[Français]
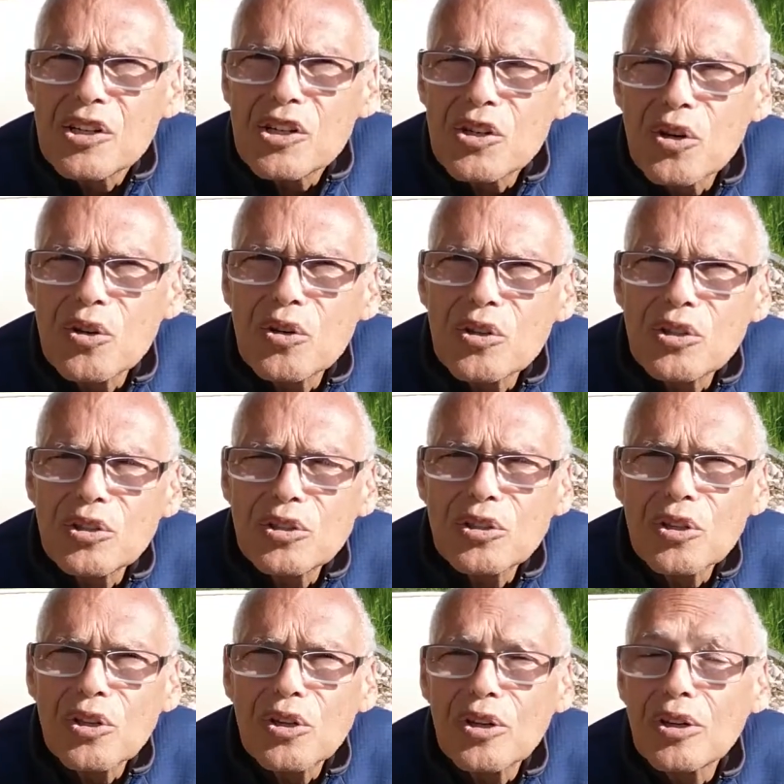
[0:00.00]
chose
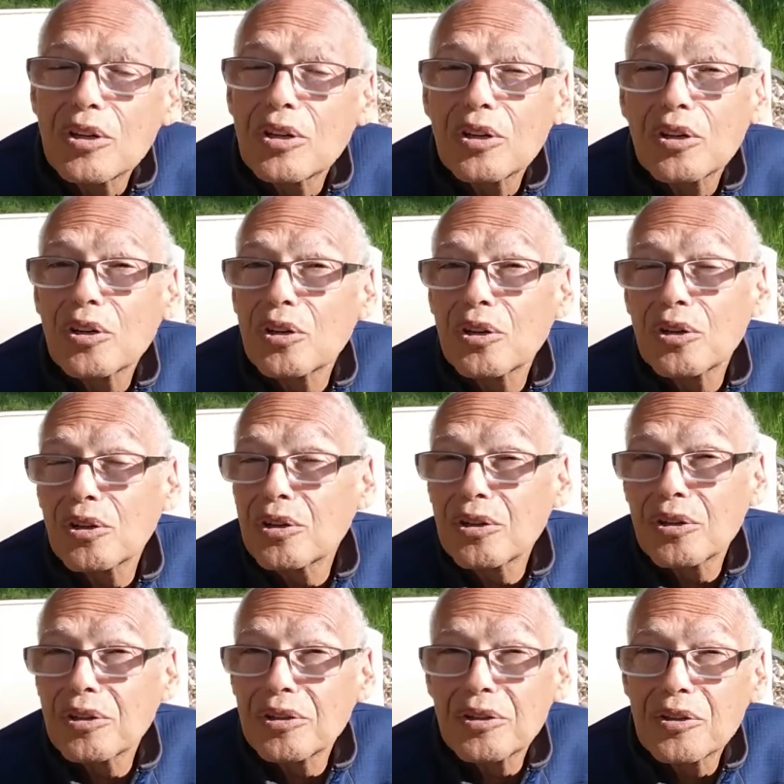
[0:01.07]
euh,
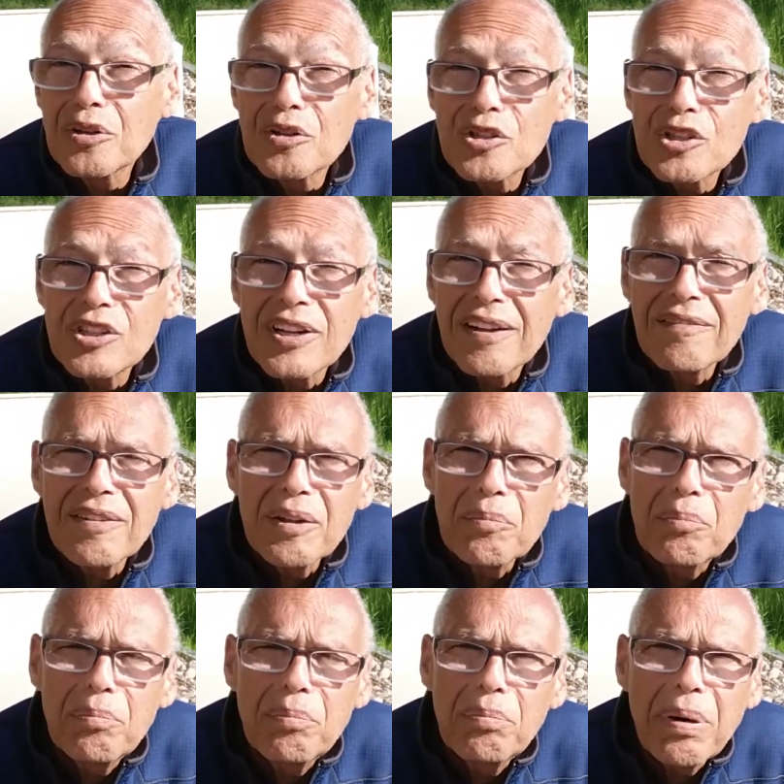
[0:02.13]
que je n'avais
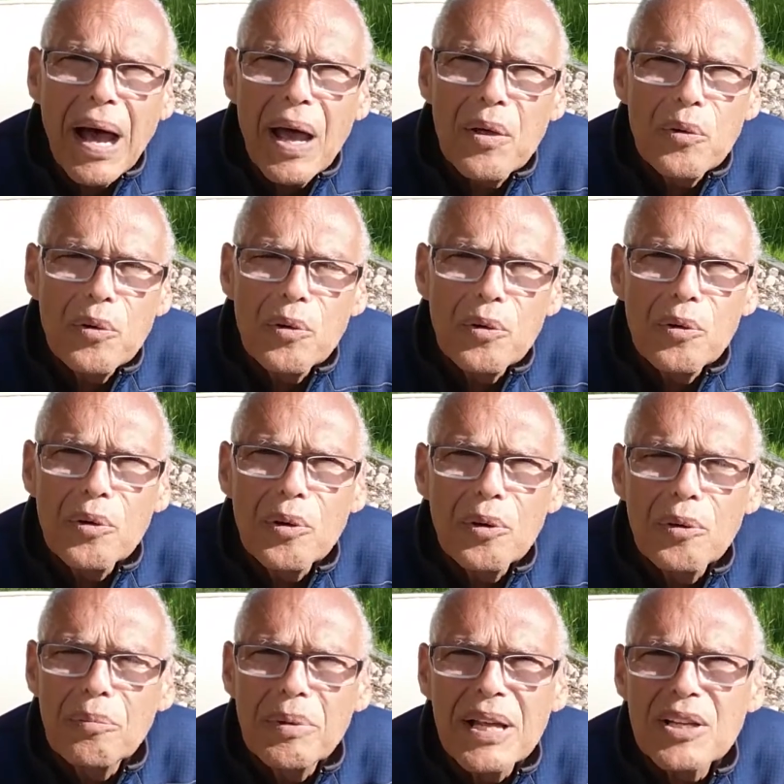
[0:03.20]
pas eu,
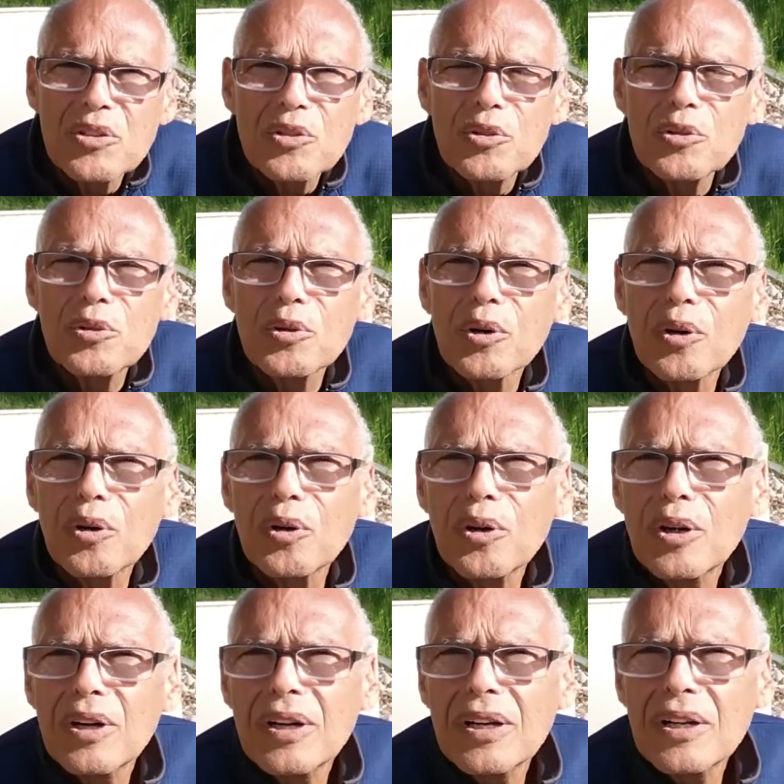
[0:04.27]
euh, bien sûr, euh,
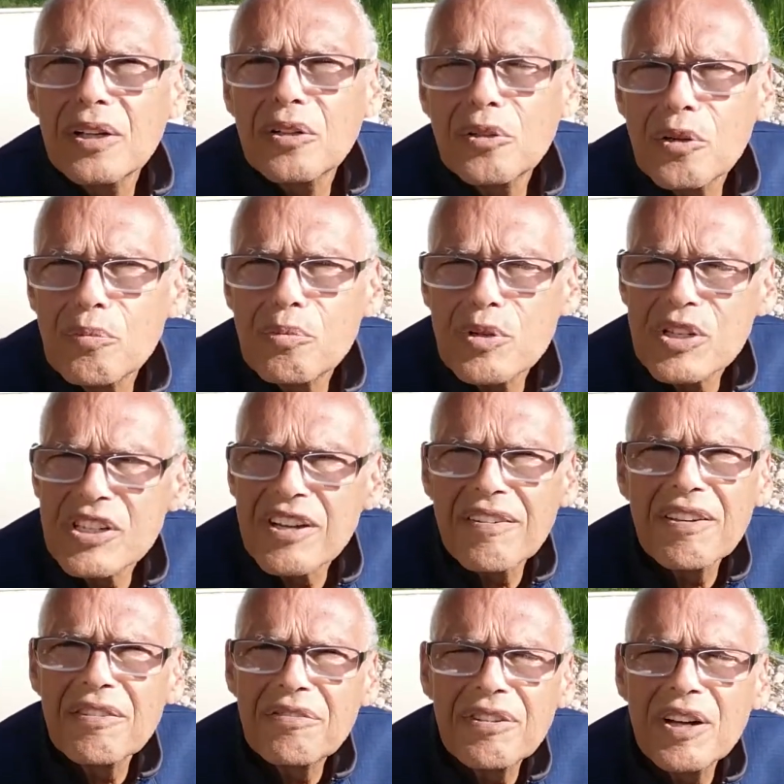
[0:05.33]
depuis que
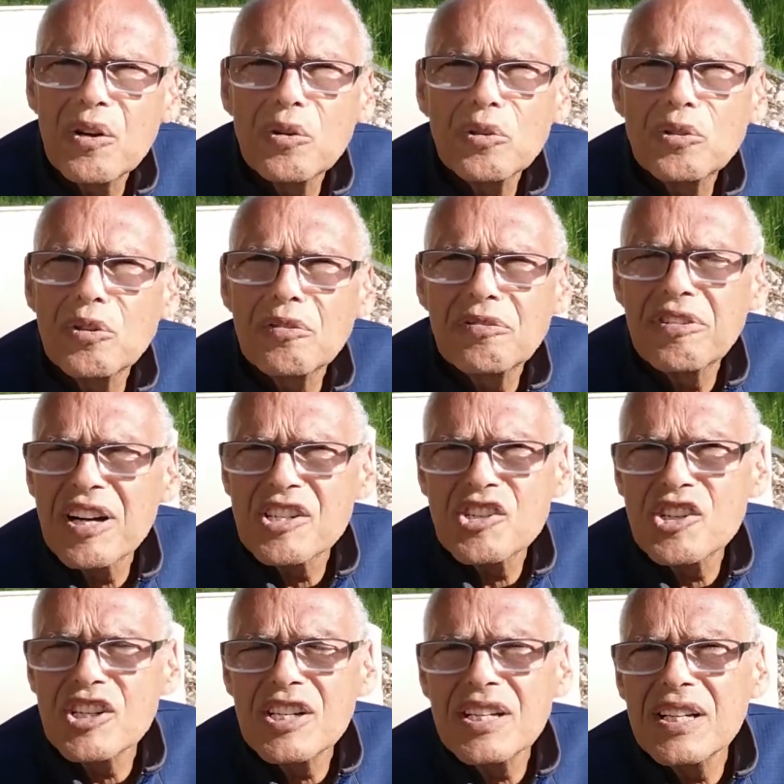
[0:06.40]
j'avais fait
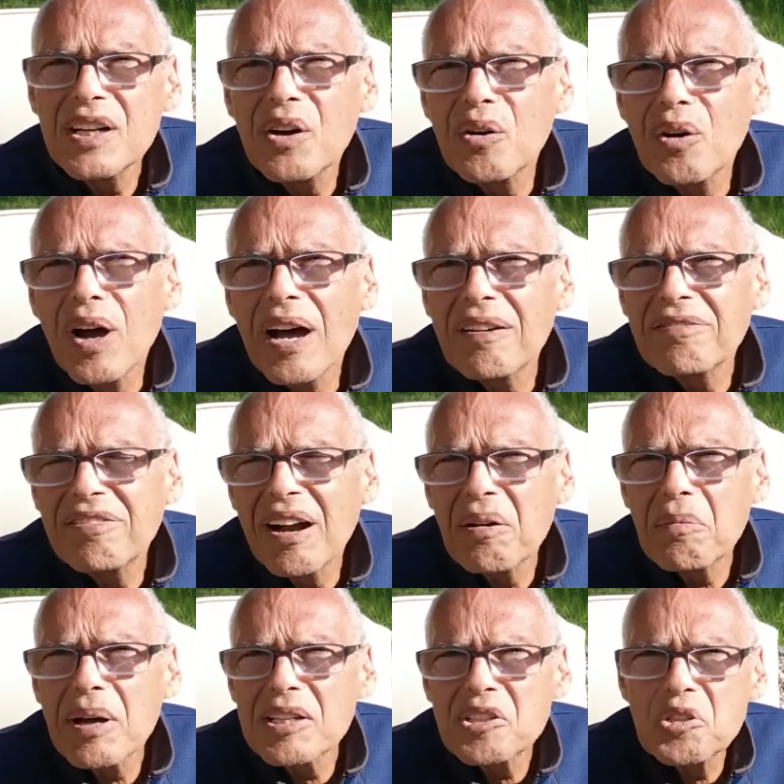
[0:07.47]
l'autophagie,
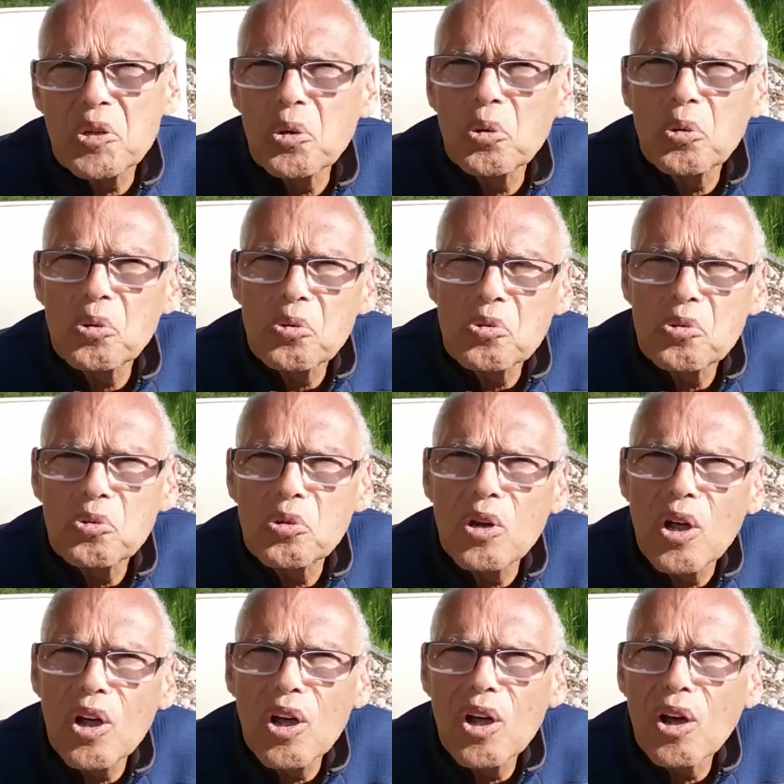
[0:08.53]
inflammation,
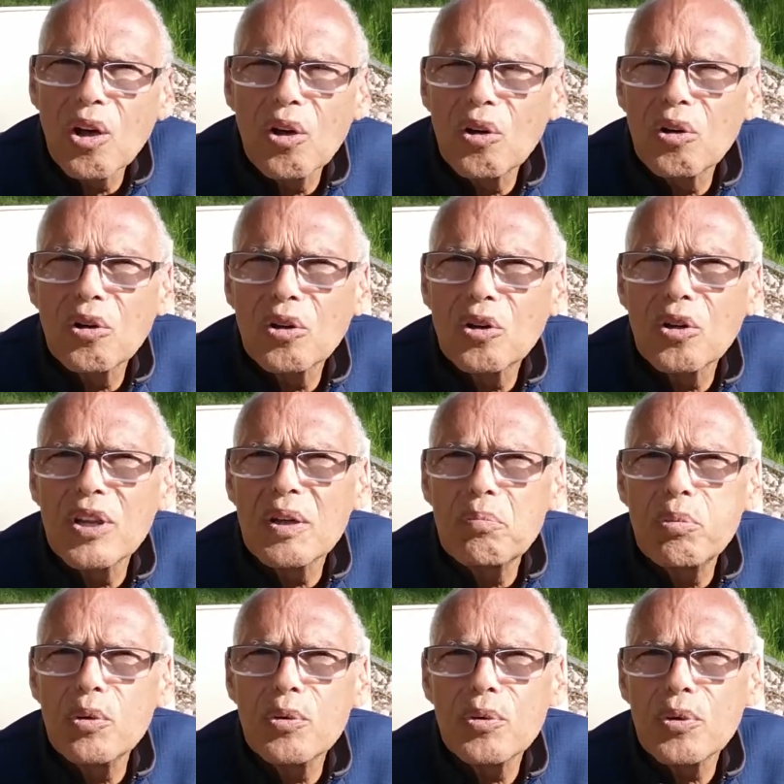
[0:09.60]
douleur, connais
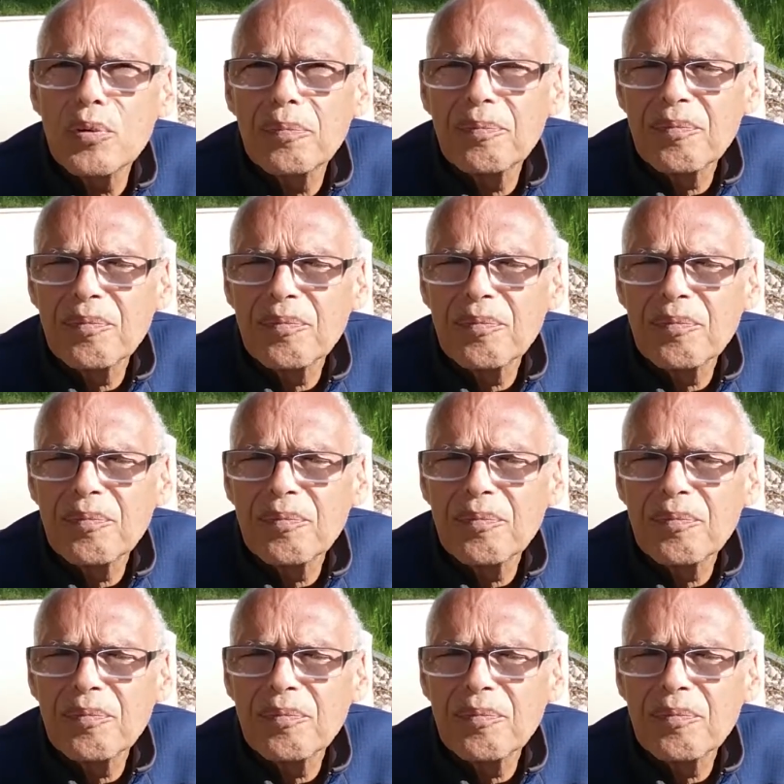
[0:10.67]
plus.